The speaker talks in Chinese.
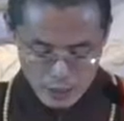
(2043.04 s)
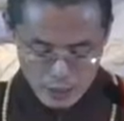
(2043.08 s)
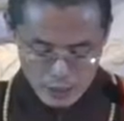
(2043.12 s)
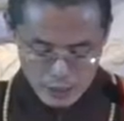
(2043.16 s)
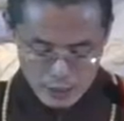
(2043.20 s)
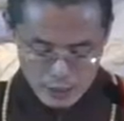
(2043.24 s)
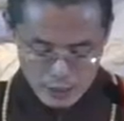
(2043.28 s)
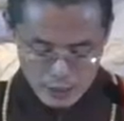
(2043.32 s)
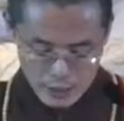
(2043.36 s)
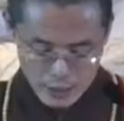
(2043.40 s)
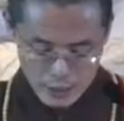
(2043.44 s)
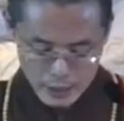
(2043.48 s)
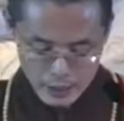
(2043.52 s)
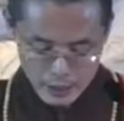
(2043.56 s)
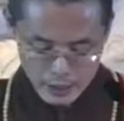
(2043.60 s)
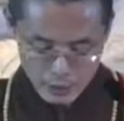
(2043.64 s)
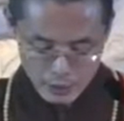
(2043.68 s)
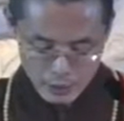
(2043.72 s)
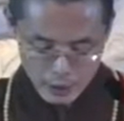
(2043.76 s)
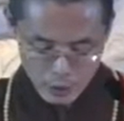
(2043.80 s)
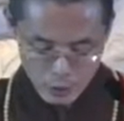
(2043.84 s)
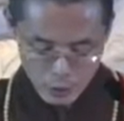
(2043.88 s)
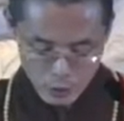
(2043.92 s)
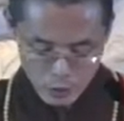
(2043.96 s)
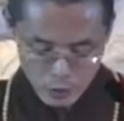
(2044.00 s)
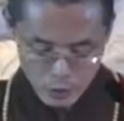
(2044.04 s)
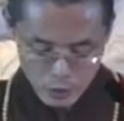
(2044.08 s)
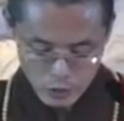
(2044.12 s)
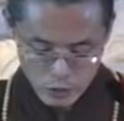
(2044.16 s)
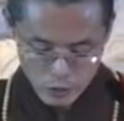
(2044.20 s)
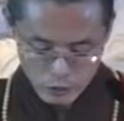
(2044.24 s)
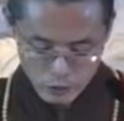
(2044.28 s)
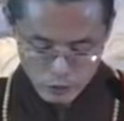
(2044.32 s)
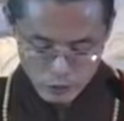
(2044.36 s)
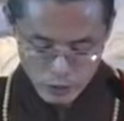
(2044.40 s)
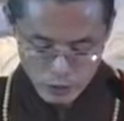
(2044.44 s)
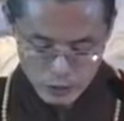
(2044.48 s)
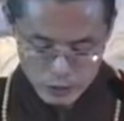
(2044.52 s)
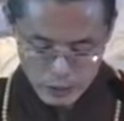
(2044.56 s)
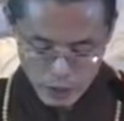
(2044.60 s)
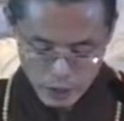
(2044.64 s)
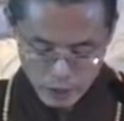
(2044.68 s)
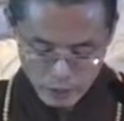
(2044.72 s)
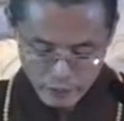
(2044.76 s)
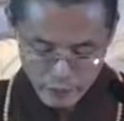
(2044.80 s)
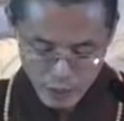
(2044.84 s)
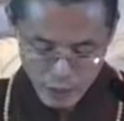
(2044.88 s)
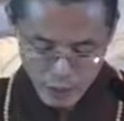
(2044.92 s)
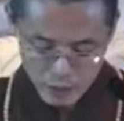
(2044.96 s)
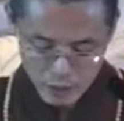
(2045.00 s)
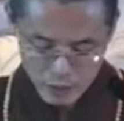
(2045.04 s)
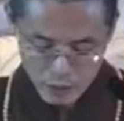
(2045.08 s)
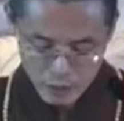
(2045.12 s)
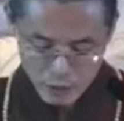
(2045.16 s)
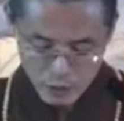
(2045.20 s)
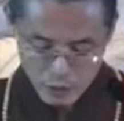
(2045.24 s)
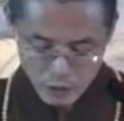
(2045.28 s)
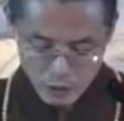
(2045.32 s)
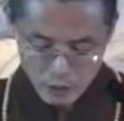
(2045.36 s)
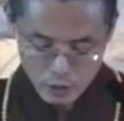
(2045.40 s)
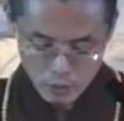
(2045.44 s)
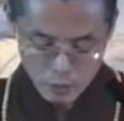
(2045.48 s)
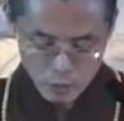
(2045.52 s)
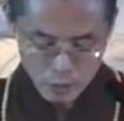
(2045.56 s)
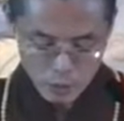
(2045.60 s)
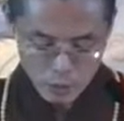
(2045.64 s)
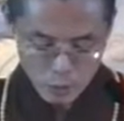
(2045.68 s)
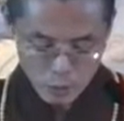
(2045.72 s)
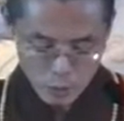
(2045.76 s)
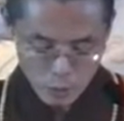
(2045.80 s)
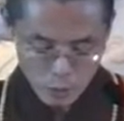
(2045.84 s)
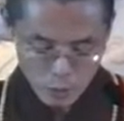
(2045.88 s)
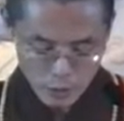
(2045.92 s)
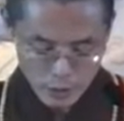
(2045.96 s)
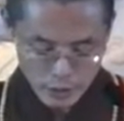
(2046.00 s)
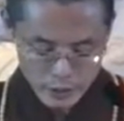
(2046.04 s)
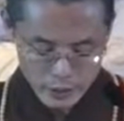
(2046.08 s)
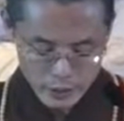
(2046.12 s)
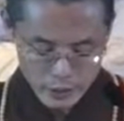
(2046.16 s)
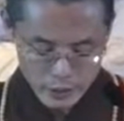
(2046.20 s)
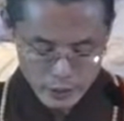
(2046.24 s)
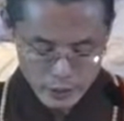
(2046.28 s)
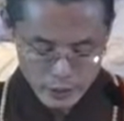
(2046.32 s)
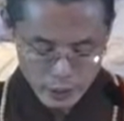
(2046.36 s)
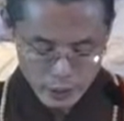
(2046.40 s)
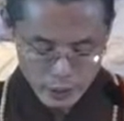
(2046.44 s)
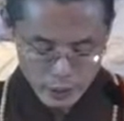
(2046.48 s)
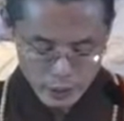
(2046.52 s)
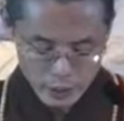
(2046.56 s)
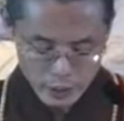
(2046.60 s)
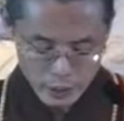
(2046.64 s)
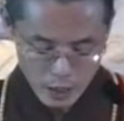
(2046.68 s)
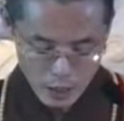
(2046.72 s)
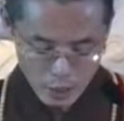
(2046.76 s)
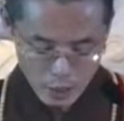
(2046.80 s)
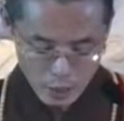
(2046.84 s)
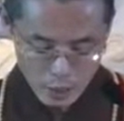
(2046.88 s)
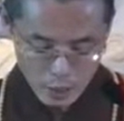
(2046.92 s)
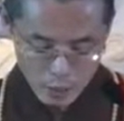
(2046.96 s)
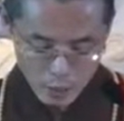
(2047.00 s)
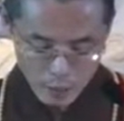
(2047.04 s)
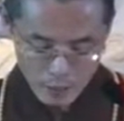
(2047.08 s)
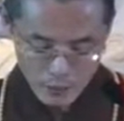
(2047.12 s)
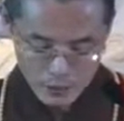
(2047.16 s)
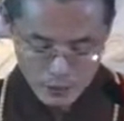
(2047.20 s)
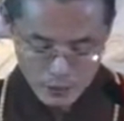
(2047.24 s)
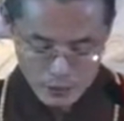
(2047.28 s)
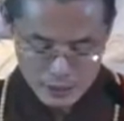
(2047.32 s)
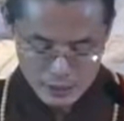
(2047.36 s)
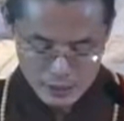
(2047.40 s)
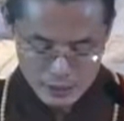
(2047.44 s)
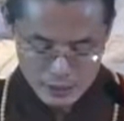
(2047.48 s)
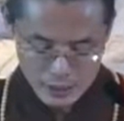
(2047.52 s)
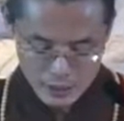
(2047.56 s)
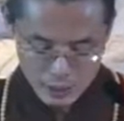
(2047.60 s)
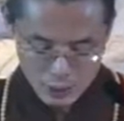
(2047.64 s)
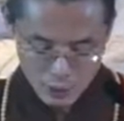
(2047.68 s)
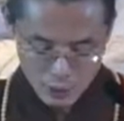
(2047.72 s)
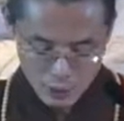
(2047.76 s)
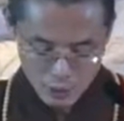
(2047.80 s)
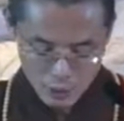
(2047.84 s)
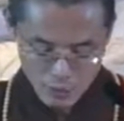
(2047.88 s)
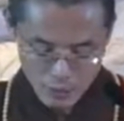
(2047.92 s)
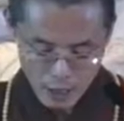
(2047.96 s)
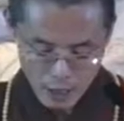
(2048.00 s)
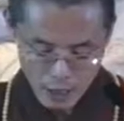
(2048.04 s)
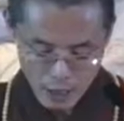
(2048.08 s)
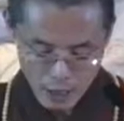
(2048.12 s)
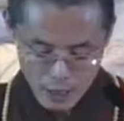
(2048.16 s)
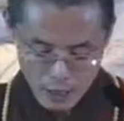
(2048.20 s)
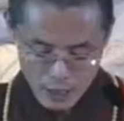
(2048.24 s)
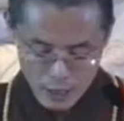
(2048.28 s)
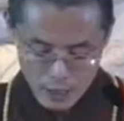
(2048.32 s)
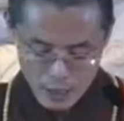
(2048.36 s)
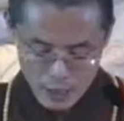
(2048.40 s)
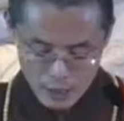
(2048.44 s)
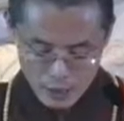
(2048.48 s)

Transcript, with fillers: 现在听闻师父的教法，这是什么孤魂野鬼要求本人协助吗？